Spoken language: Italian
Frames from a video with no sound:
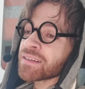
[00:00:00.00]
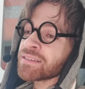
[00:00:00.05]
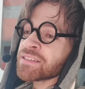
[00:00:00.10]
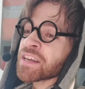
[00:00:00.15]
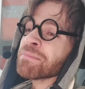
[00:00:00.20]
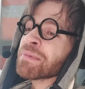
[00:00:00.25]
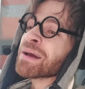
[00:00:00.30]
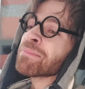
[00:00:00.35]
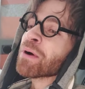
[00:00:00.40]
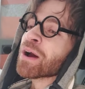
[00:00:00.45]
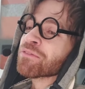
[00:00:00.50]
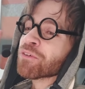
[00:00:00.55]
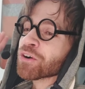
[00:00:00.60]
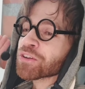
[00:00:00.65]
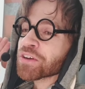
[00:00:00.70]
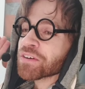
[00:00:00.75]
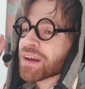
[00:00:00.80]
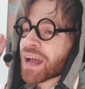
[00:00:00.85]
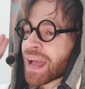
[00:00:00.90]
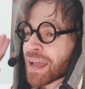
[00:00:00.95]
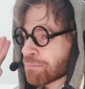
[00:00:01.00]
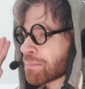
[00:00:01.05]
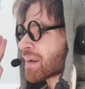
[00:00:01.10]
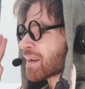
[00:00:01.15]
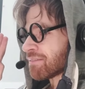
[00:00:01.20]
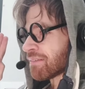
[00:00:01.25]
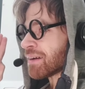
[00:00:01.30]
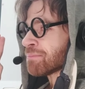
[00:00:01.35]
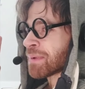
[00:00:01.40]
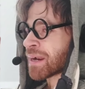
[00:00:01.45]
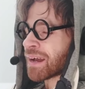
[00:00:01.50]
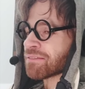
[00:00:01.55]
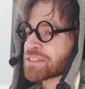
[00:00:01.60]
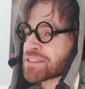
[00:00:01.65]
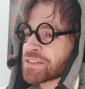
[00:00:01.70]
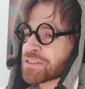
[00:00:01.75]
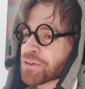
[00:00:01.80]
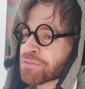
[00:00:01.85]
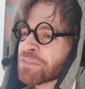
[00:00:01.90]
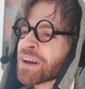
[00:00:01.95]
Sì, ma poi voglio... Eh, bravi, bravi
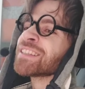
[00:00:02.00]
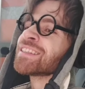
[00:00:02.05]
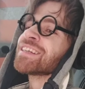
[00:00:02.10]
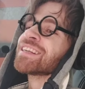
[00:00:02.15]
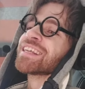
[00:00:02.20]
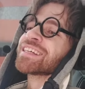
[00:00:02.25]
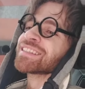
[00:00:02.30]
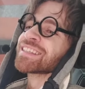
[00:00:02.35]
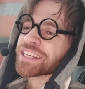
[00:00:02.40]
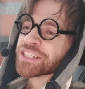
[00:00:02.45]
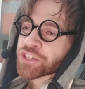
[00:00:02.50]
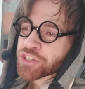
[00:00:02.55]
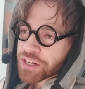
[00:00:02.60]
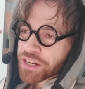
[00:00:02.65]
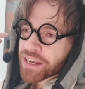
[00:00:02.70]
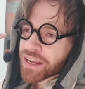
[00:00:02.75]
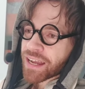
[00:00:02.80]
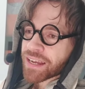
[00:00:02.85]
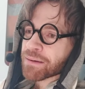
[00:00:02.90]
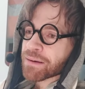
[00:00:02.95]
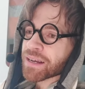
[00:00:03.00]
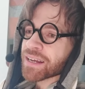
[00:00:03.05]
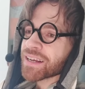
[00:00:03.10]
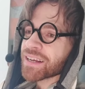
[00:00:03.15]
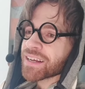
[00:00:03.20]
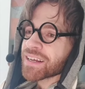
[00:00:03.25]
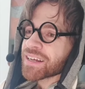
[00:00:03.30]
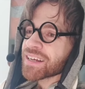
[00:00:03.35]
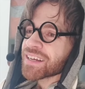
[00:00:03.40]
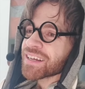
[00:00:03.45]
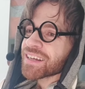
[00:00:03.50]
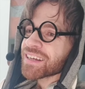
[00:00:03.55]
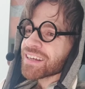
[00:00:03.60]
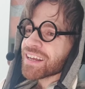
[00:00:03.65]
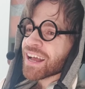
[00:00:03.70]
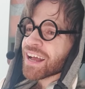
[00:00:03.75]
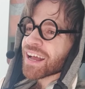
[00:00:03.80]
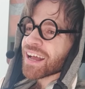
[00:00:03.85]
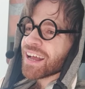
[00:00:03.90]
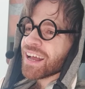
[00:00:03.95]
signore, fate le trecce. Mamma mia.
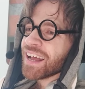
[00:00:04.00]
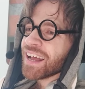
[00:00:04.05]
Eh, eh,